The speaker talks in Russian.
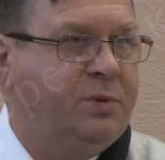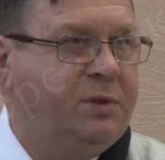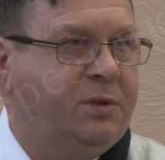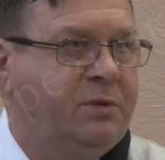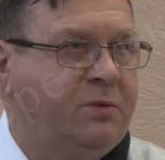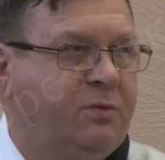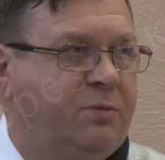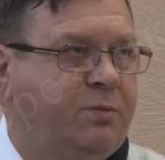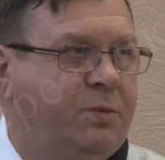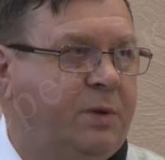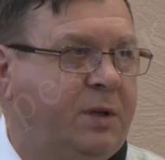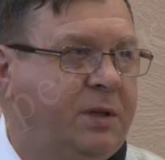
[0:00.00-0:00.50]

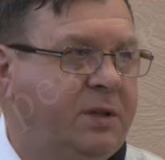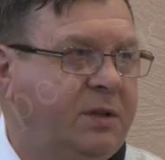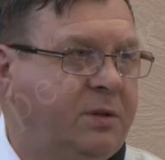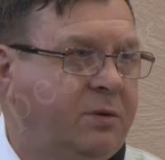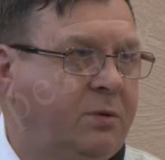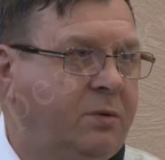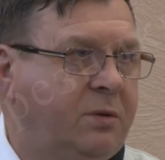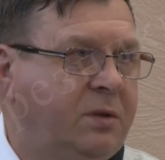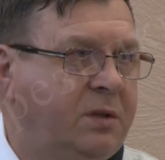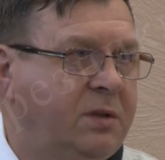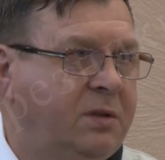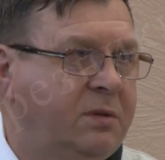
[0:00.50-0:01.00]
поэтому в
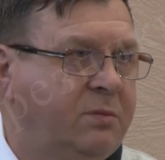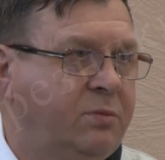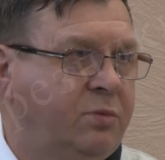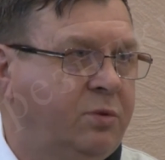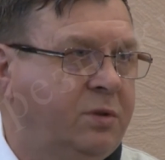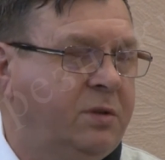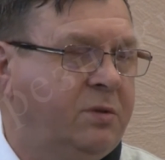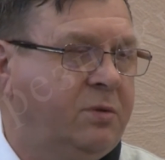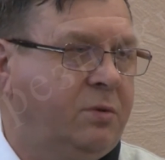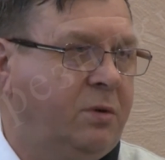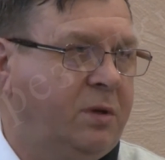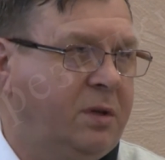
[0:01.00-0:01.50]
плане города
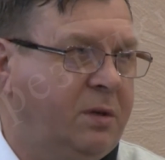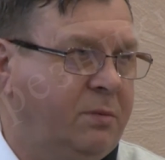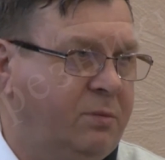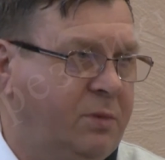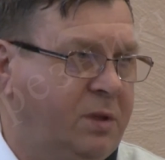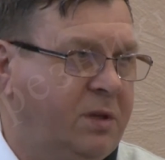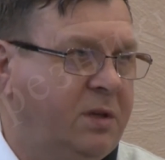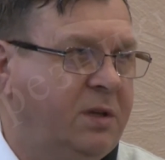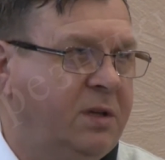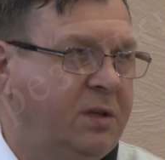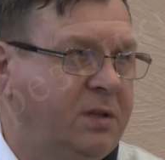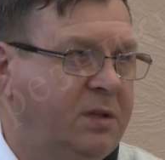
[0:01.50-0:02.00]
будет только
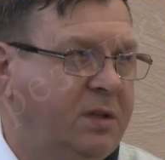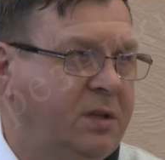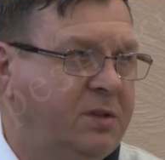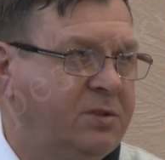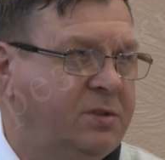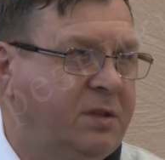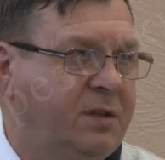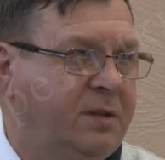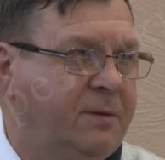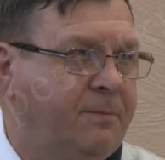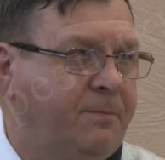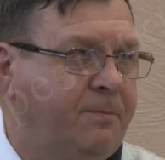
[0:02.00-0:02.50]

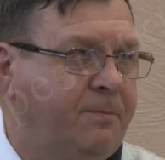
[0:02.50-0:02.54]
многоэтажка.